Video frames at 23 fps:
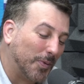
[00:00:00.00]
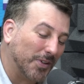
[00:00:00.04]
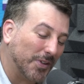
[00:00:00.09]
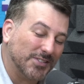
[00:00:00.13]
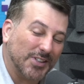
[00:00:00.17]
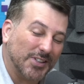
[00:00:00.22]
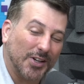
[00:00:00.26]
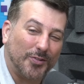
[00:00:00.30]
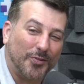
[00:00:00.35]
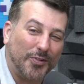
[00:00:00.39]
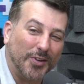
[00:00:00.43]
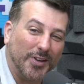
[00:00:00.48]
Super
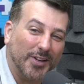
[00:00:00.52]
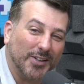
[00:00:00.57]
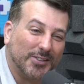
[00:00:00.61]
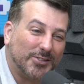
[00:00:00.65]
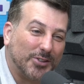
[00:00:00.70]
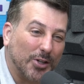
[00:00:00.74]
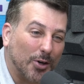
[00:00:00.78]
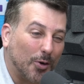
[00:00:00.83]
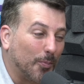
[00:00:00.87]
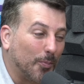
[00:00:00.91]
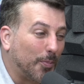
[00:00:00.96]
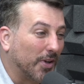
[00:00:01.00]
desafio,
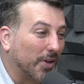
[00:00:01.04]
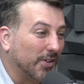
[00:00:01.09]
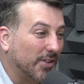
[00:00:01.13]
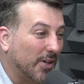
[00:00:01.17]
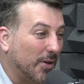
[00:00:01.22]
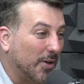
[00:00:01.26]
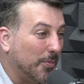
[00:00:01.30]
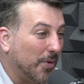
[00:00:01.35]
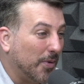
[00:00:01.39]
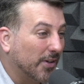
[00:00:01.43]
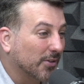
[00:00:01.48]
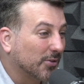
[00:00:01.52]
tchau. Um
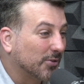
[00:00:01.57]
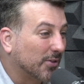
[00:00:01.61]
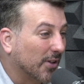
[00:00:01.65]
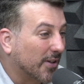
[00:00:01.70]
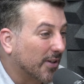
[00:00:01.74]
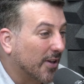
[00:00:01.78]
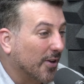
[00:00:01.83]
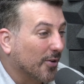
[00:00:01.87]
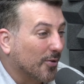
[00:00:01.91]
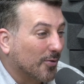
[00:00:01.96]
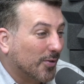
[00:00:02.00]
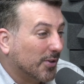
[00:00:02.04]
prazer imenso estar
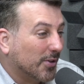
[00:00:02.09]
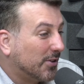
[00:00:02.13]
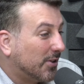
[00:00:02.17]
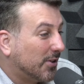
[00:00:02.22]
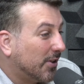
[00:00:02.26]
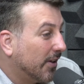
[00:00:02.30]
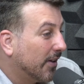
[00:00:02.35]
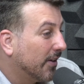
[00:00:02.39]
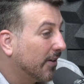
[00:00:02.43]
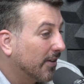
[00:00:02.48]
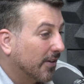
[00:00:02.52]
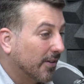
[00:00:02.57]
aqui com
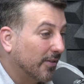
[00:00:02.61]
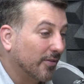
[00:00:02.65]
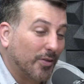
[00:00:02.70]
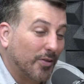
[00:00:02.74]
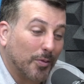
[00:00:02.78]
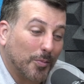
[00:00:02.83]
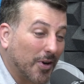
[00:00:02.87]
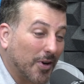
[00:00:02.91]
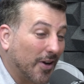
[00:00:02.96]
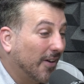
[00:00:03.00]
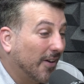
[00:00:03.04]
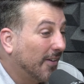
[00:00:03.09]
você.
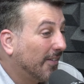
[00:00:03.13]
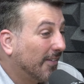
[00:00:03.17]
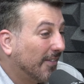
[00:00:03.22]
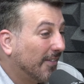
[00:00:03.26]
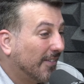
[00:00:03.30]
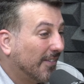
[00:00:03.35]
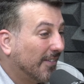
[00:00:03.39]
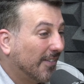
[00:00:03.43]
Vamos lá.